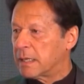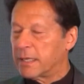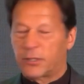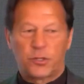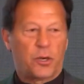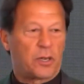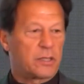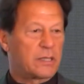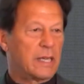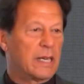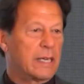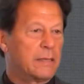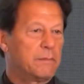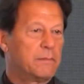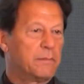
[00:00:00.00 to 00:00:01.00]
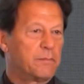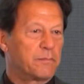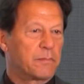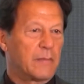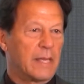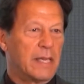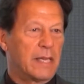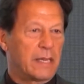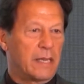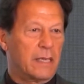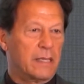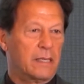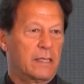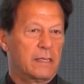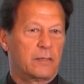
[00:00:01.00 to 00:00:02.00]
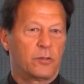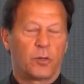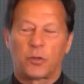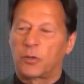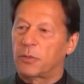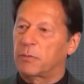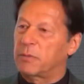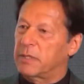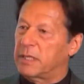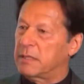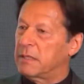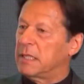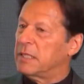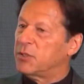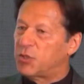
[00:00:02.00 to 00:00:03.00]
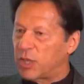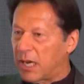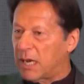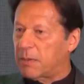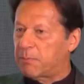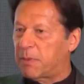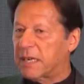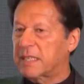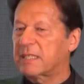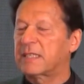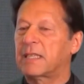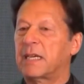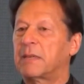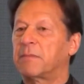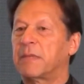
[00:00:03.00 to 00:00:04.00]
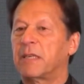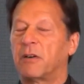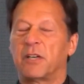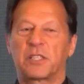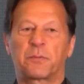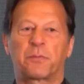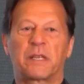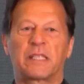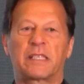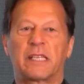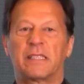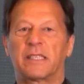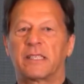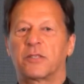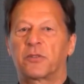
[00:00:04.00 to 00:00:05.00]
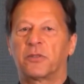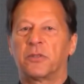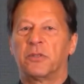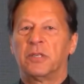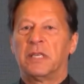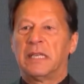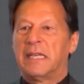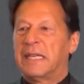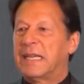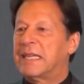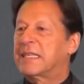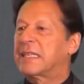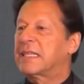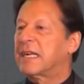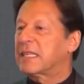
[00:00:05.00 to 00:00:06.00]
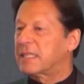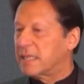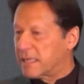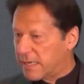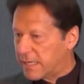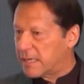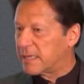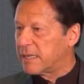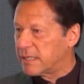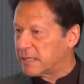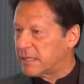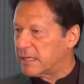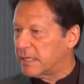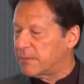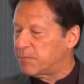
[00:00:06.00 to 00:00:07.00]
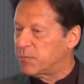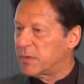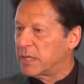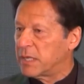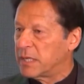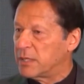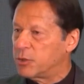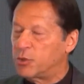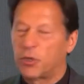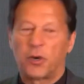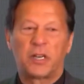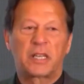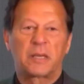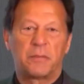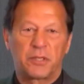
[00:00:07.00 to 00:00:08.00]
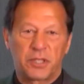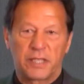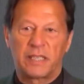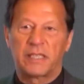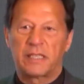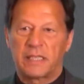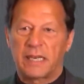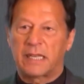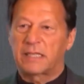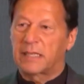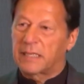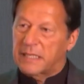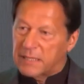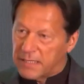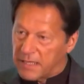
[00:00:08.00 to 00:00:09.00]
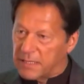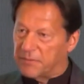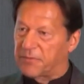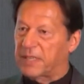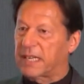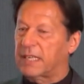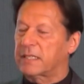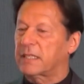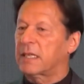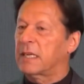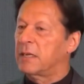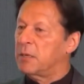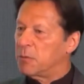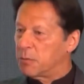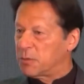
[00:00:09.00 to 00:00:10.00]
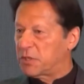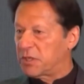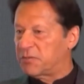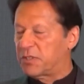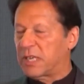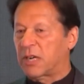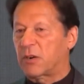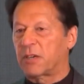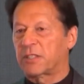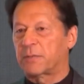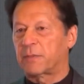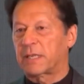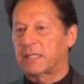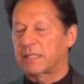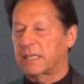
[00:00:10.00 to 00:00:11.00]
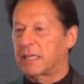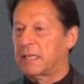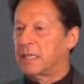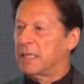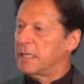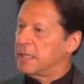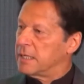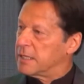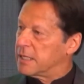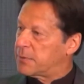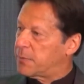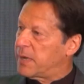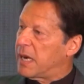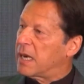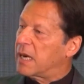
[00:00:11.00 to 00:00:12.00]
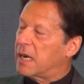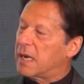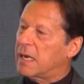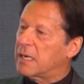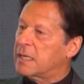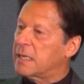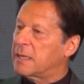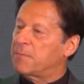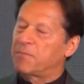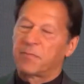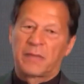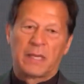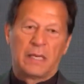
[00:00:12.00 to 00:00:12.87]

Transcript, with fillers: अगर शौकत खानम एक दोनों चार पाकिस्तान में हॉस्पिटल्स हैं जिनको इंटरनेशनल रिकग्निशन है जॉइंट कमीशन इंटरनेशनल की सर्टिफिकेशन है वो सिर्फ चार हॉस्पिटल्स हैं जिसमें आगा खान है